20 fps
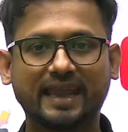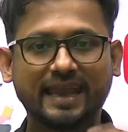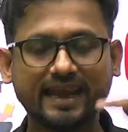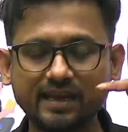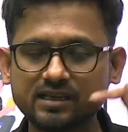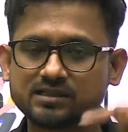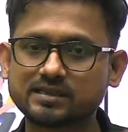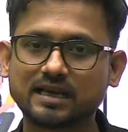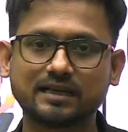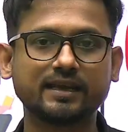
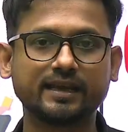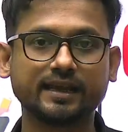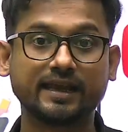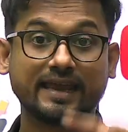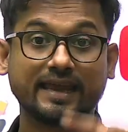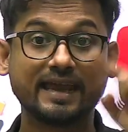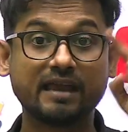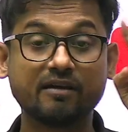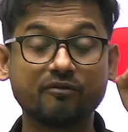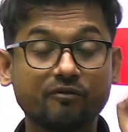এই চ্যানেলে
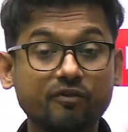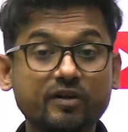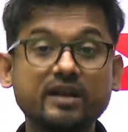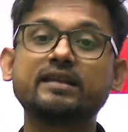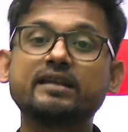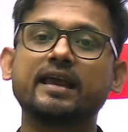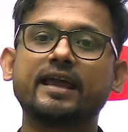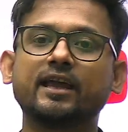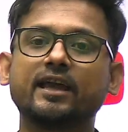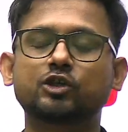
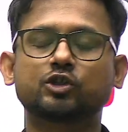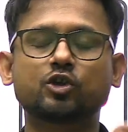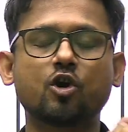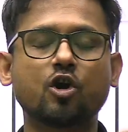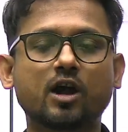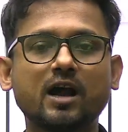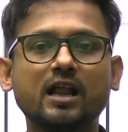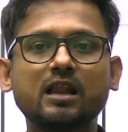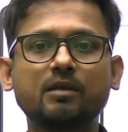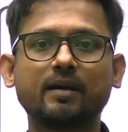এভরিডে
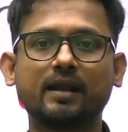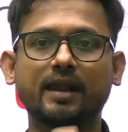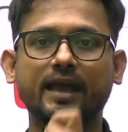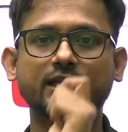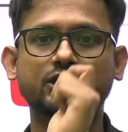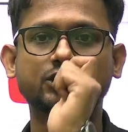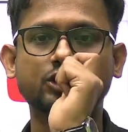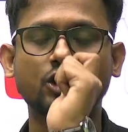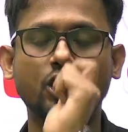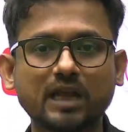
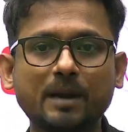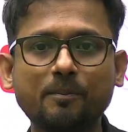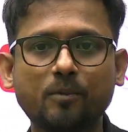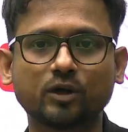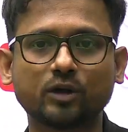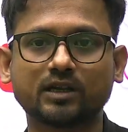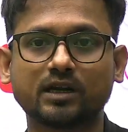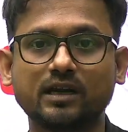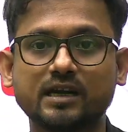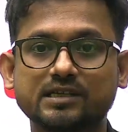সকালবেলায় ছটা
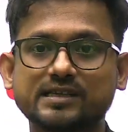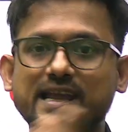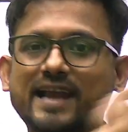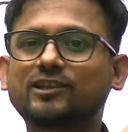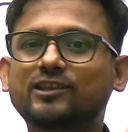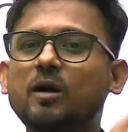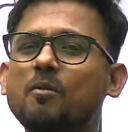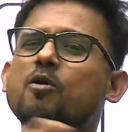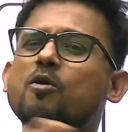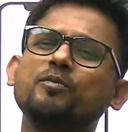পঁয়তাল্লিশ
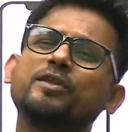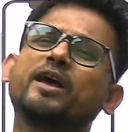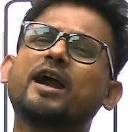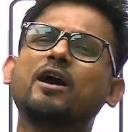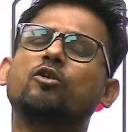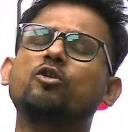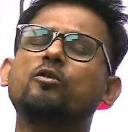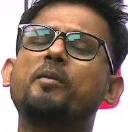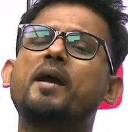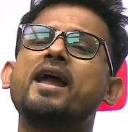একদম ঘুম
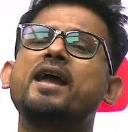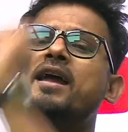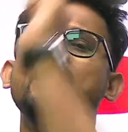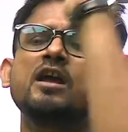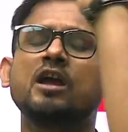থেকে উঠবে